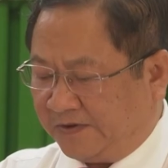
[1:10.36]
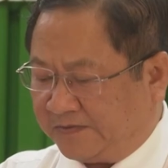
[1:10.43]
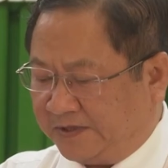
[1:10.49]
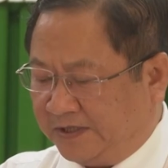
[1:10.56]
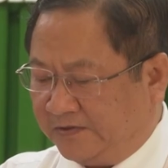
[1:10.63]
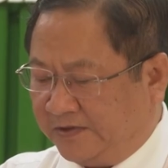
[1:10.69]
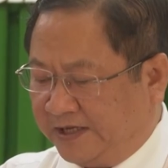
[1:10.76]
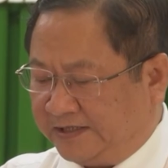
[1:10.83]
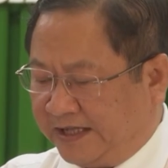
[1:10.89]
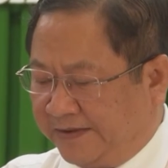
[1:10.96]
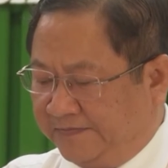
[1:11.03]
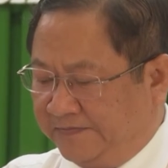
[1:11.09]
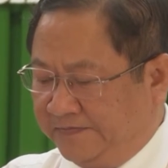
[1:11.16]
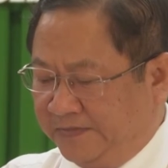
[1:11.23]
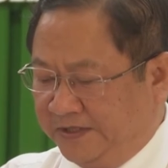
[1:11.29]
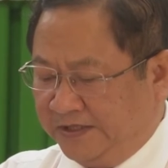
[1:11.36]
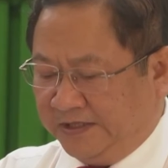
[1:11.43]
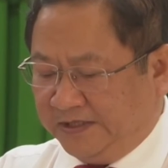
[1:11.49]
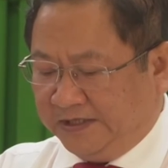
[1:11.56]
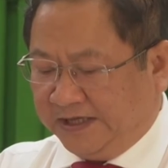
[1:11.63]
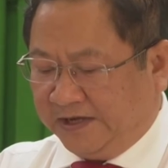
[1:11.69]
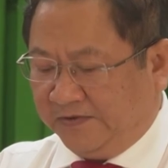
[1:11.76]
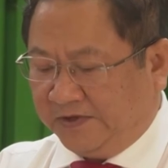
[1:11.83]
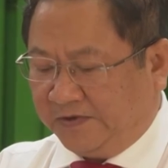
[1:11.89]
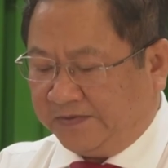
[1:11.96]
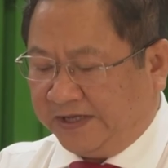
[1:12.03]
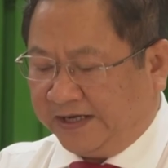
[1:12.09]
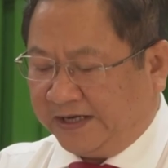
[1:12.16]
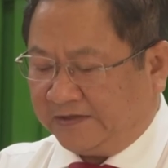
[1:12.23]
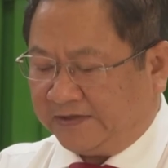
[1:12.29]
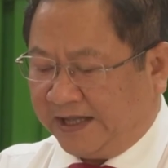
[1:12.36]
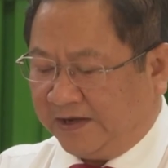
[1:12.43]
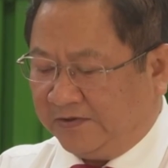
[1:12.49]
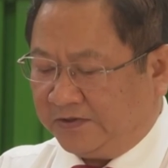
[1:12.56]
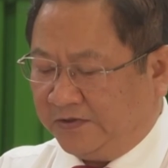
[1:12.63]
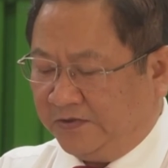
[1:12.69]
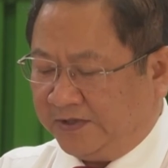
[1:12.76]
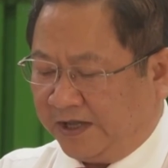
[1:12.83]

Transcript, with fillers: quản lý đô thị, tài nguyên môi trường, cải cách hành